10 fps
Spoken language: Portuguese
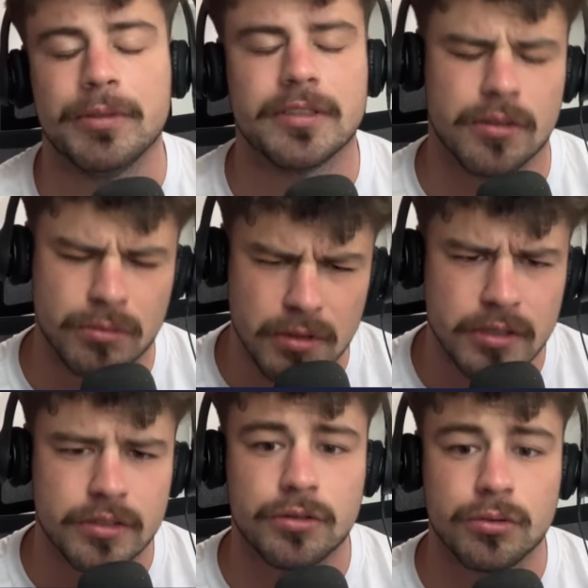Então,
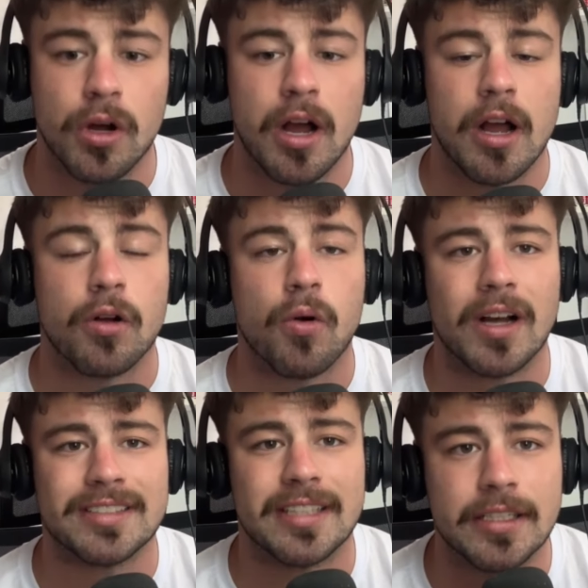se tu
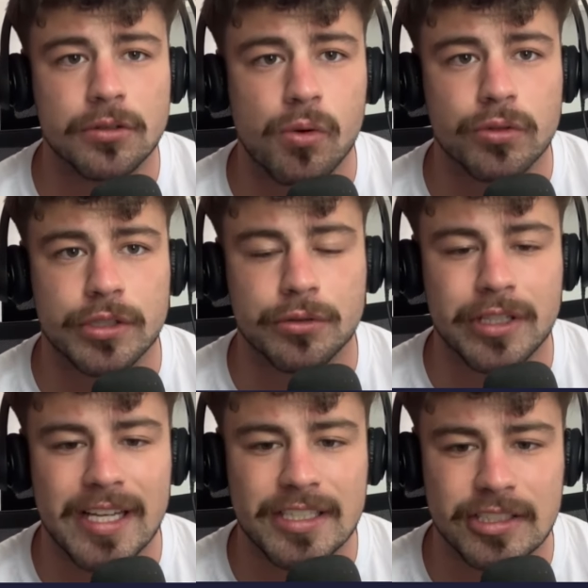gosta aqui do conteúdo
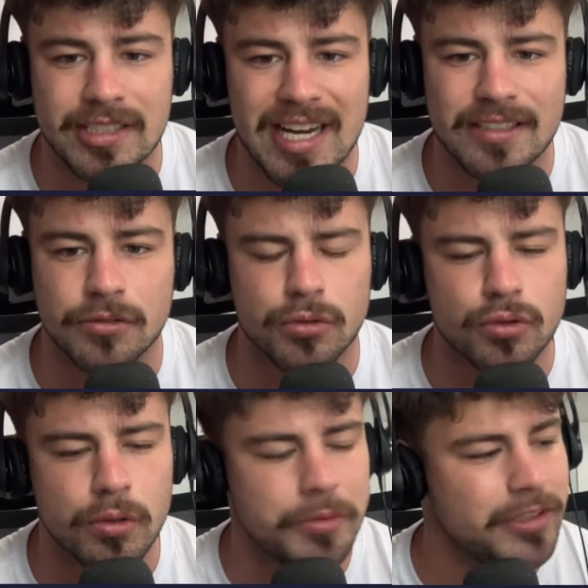que a gente traz no
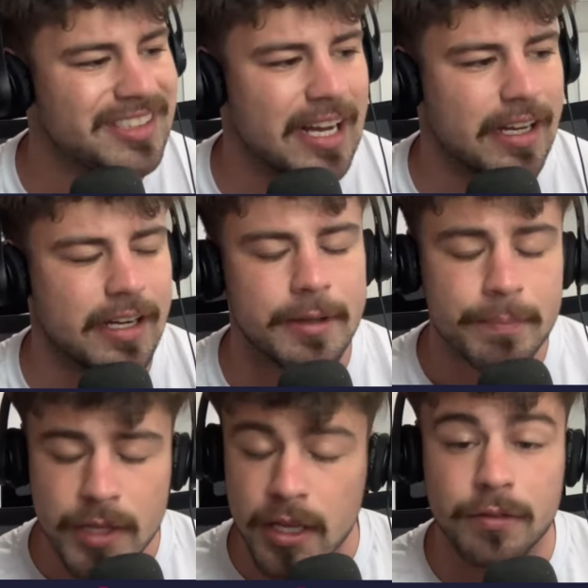YouTube, no Instagram,
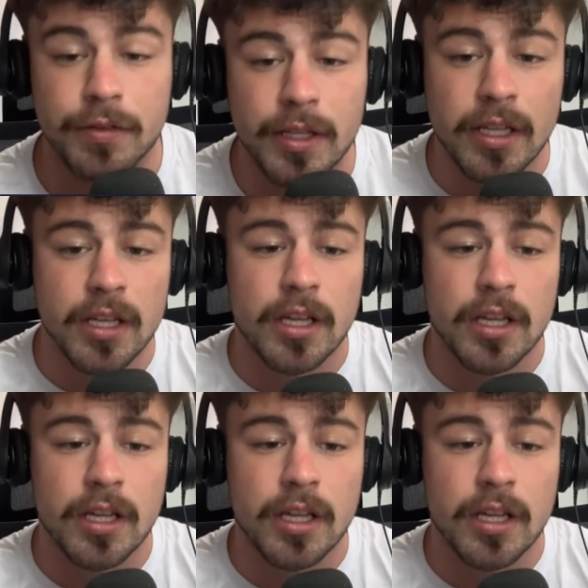enfim,